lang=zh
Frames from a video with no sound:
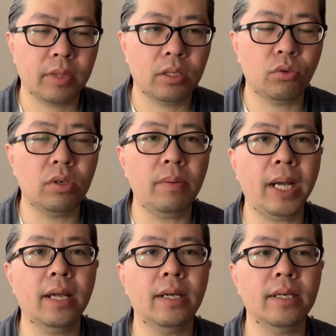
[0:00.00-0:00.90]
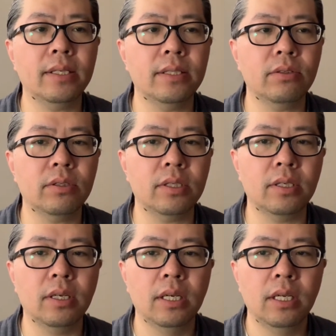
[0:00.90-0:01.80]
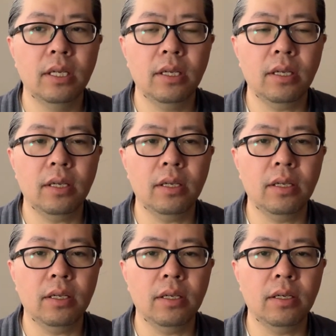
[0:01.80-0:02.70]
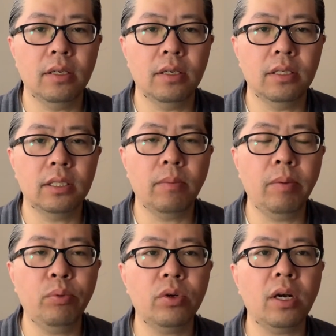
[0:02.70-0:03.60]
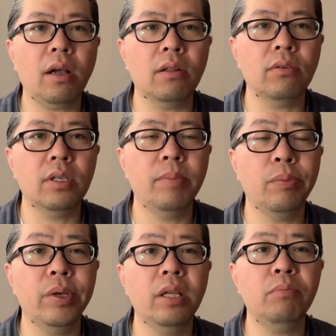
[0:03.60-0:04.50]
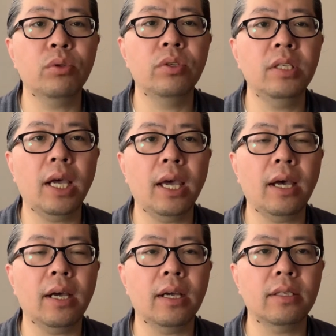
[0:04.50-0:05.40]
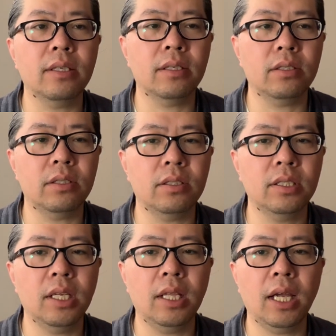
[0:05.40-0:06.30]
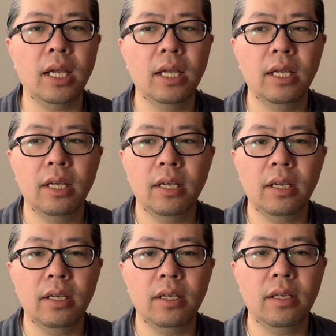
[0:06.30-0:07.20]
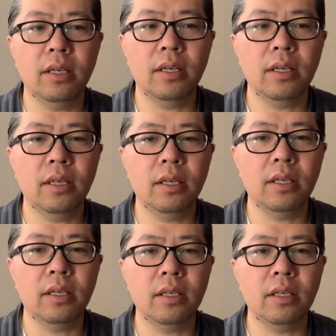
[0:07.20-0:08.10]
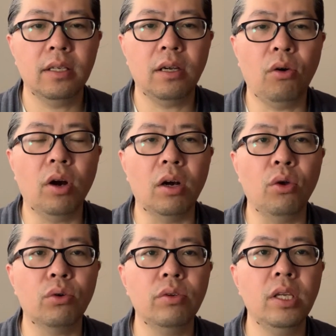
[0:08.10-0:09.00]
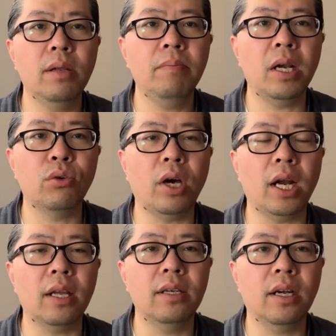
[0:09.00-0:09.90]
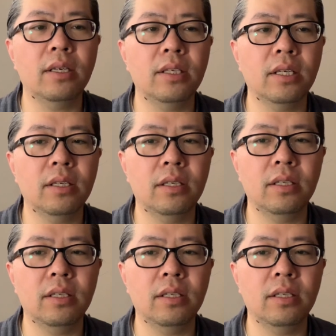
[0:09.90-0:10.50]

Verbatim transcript: 总之吧，啊，就是，呃，咱们不知道的东西并不一定不存在啊，这个只是现在。呃，偶尔露出一鳞半爪来，让这个